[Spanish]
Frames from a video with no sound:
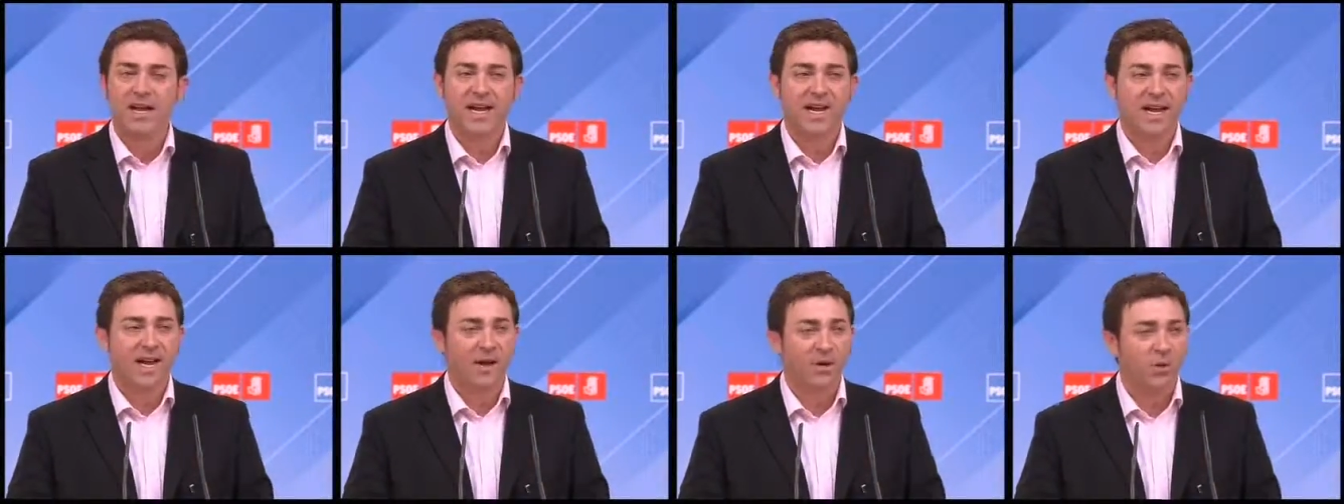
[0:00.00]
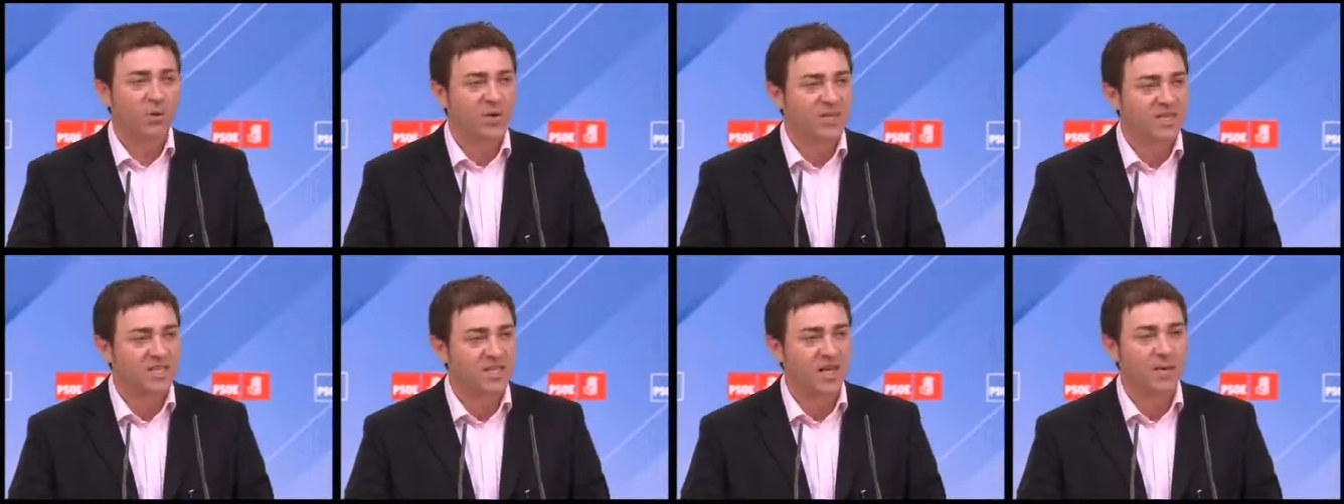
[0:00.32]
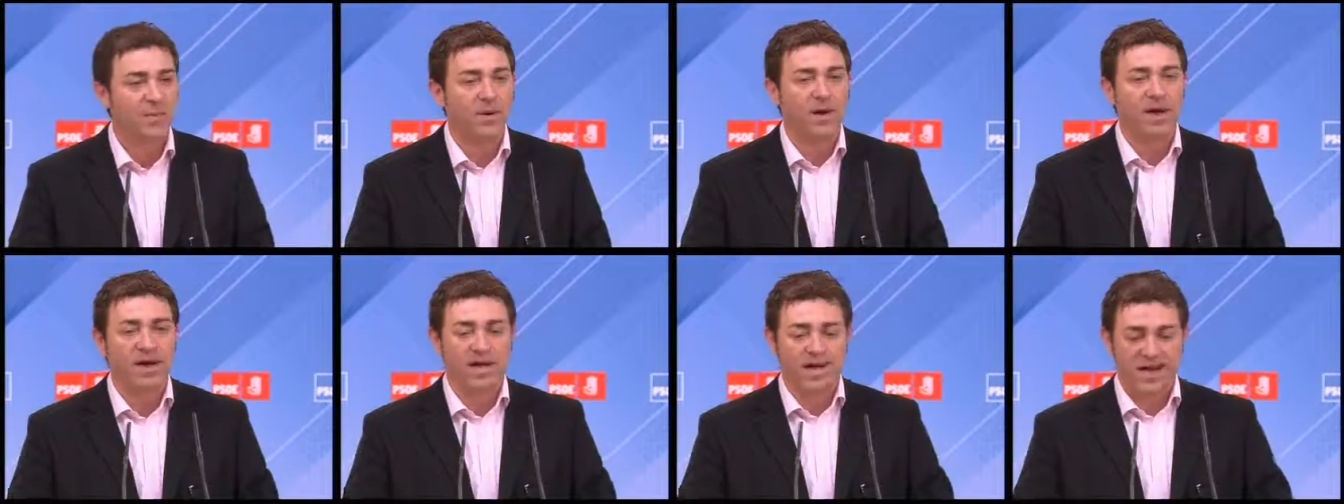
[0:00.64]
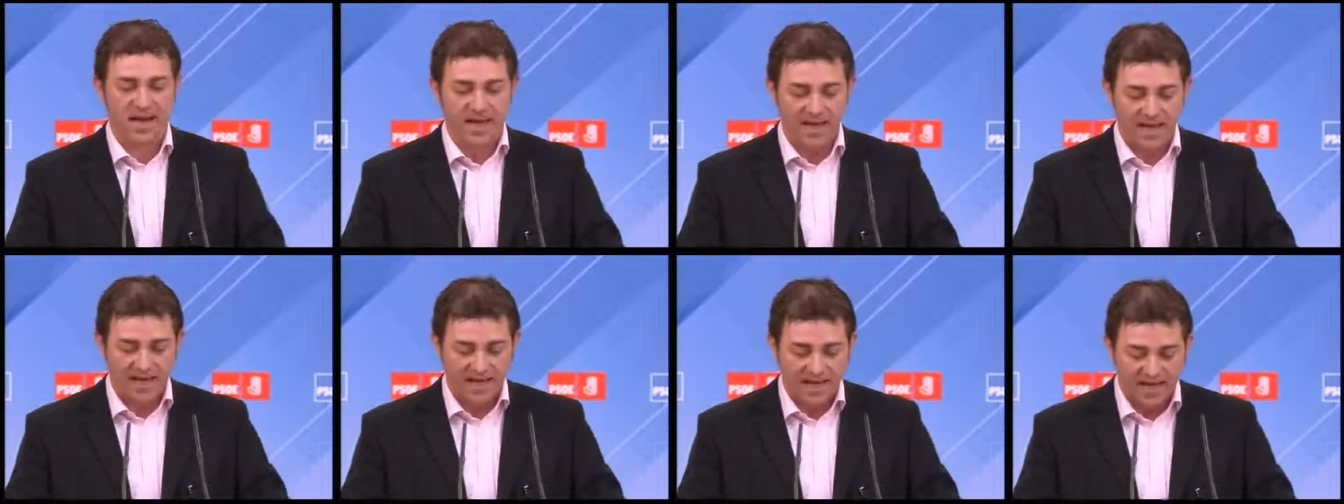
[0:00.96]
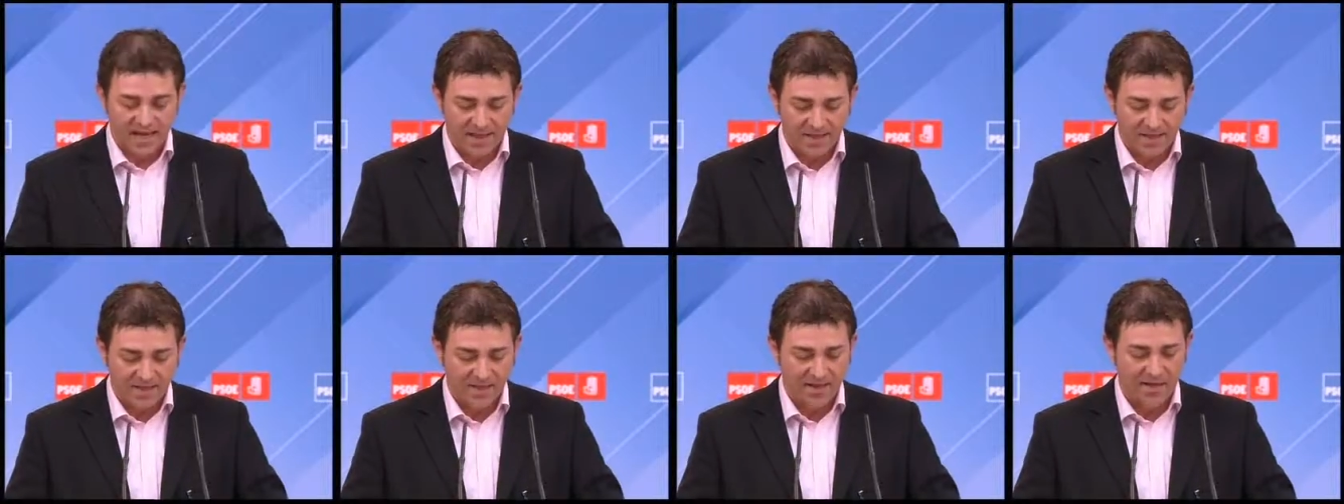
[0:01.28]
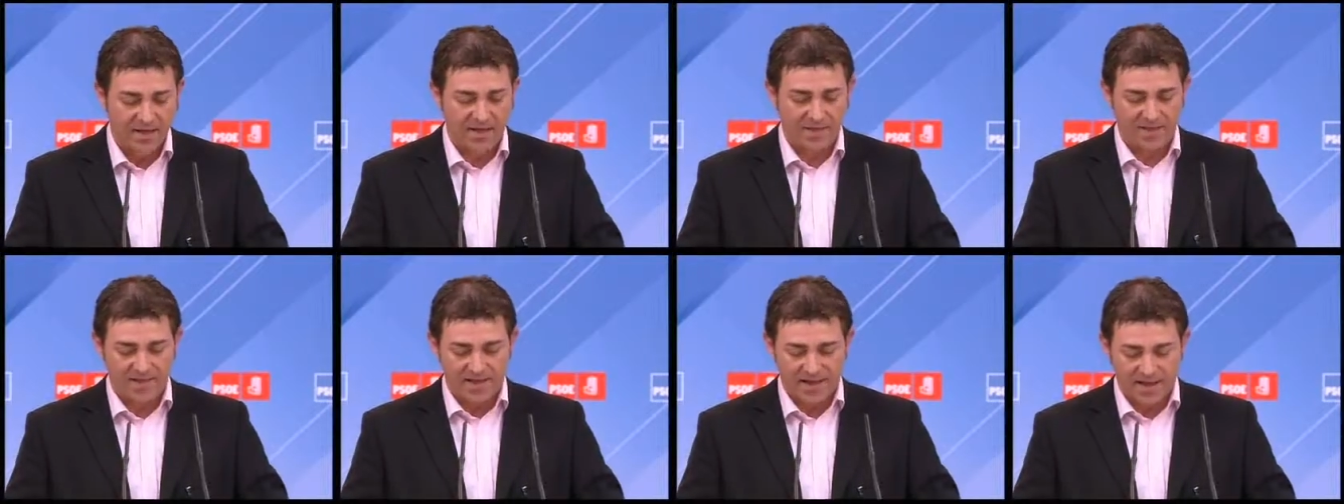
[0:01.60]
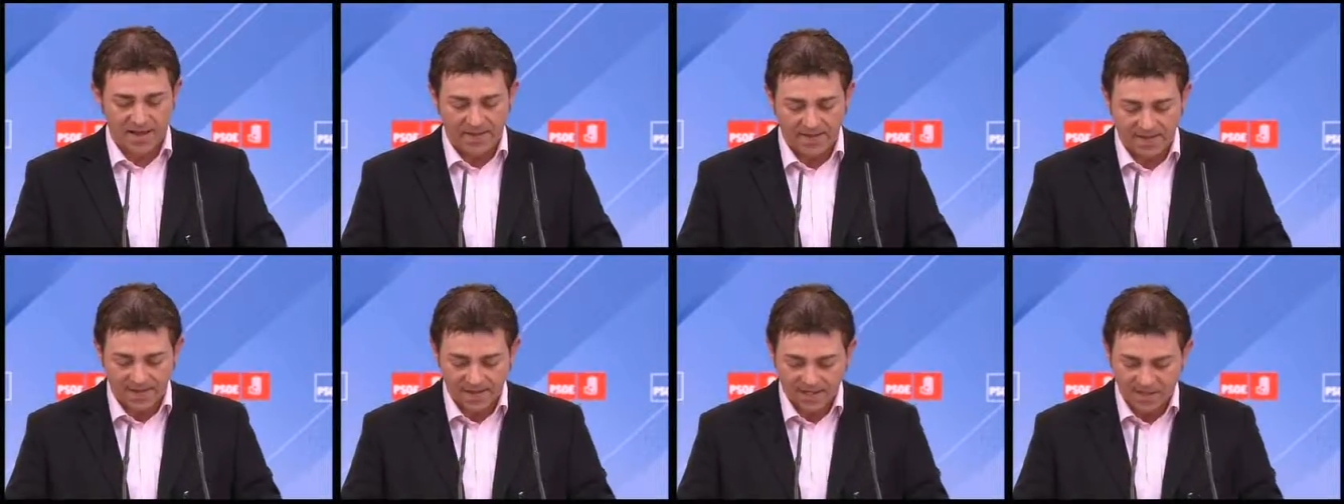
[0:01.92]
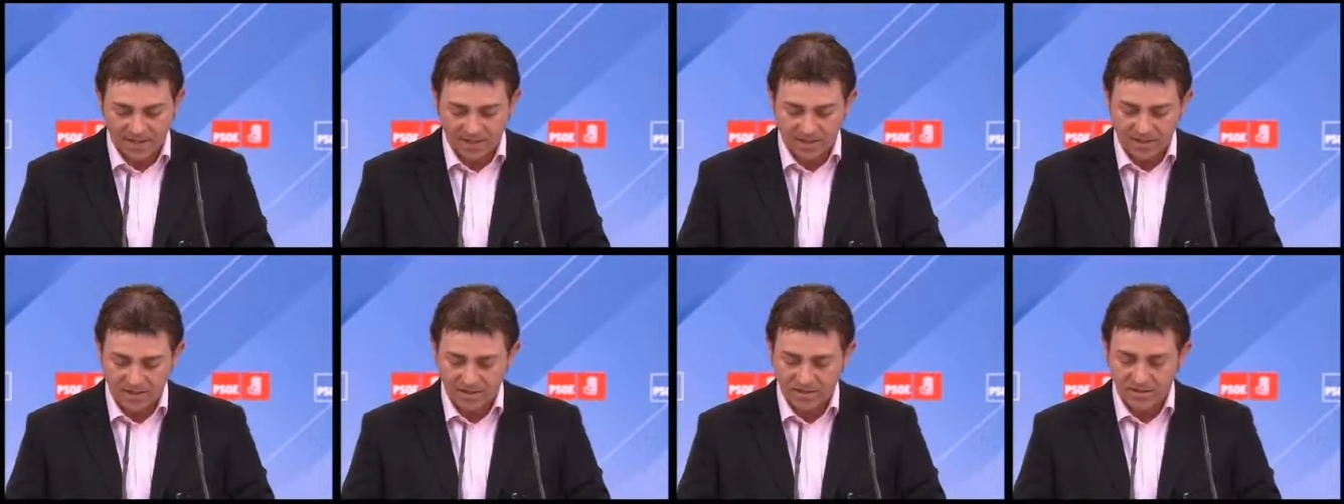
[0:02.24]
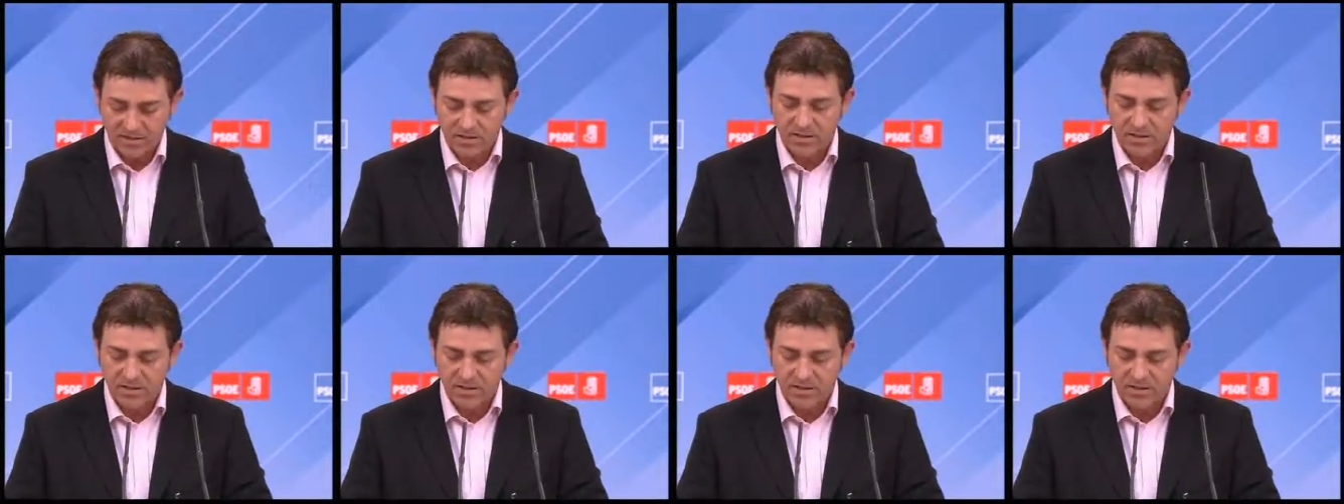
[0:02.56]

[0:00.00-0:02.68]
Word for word: que no estaba en la agenda de la derecha.